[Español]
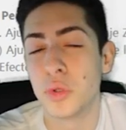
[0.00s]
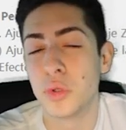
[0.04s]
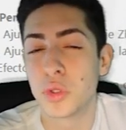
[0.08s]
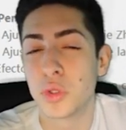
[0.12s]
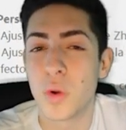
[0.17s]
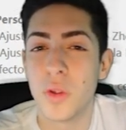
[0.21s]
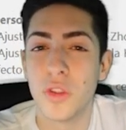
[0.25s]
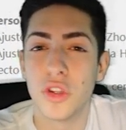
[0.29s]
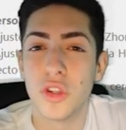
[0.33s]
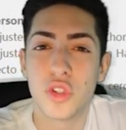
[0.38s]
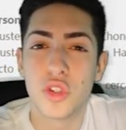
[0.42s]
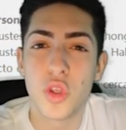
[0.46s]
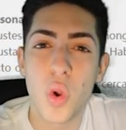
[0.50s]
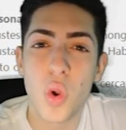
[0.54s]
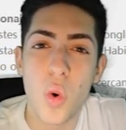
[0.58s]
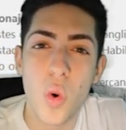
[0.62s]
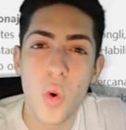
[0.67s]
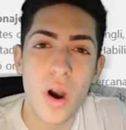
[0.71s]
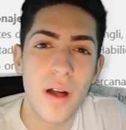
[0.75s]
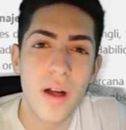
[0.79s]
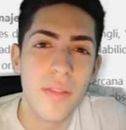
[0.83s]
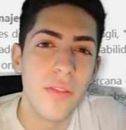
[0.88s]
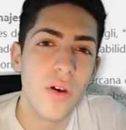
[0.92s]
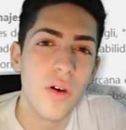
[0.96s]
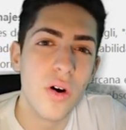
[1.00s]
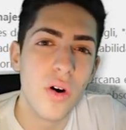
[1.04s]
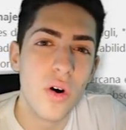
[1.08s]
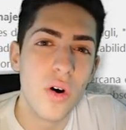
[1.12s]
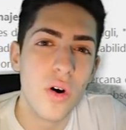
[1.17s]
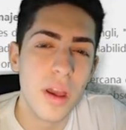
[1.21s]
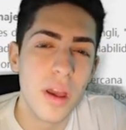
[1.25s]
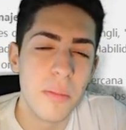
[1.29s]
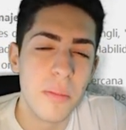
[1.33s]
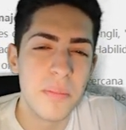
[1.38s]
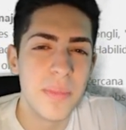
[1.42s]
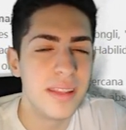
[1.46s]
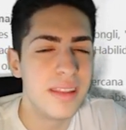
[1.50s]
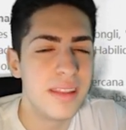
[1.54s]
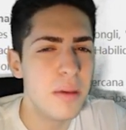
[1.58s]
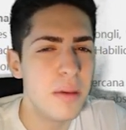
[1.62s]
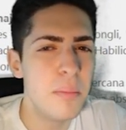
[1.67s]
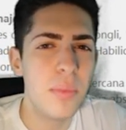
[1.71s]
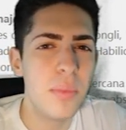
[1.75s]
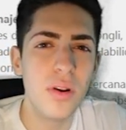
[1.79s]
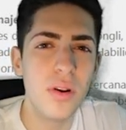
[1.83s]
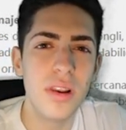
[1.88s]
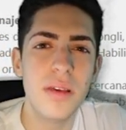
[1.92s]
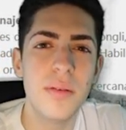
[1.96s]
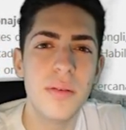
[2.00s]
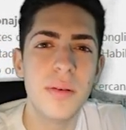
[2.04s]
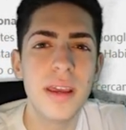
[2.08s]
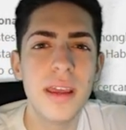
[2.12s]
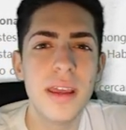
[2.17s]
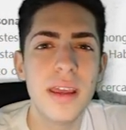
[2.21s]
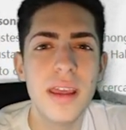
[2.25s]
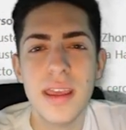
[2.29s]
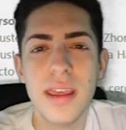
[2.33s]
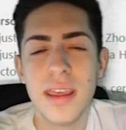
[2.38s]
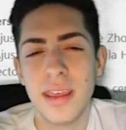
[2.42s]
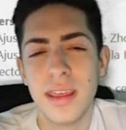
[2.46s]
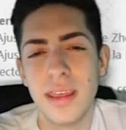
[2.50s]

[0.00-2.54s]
pues cuando estoy jugando en mi tiempo libre